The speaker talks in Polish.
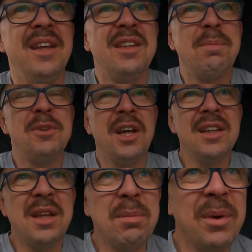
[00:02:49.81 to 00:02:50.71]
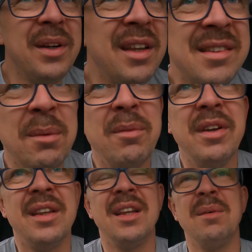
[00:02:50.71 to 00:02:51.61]
Niespodzianki były
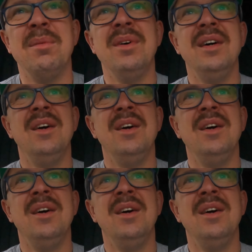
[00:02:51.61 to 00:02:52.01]
niesamowite, tam